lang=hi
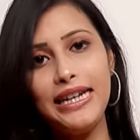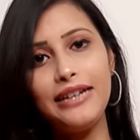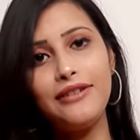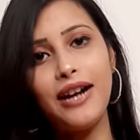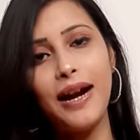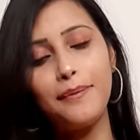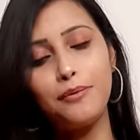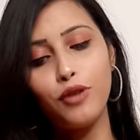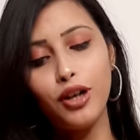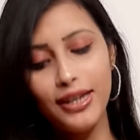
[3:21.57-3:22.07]
लिंक
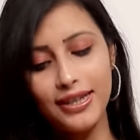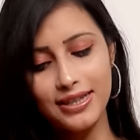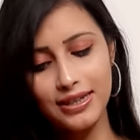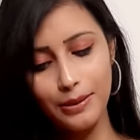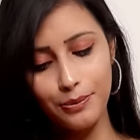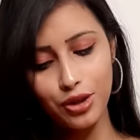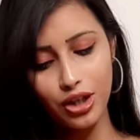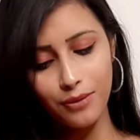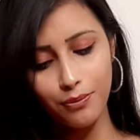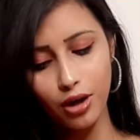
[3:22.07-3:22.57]
आपको
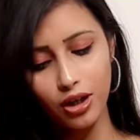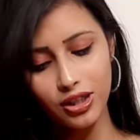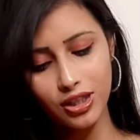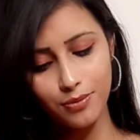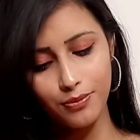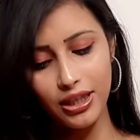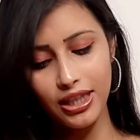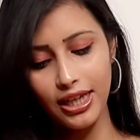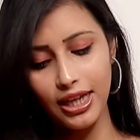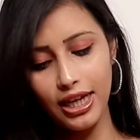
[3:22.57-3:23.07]
डिस्क्रिप्शन बॉक्स
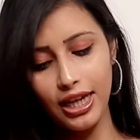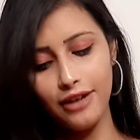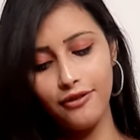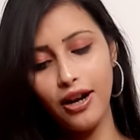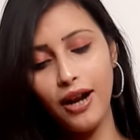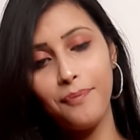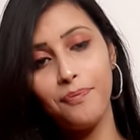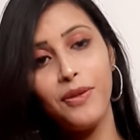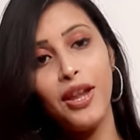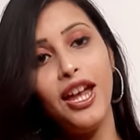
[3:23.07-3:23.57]
में देने का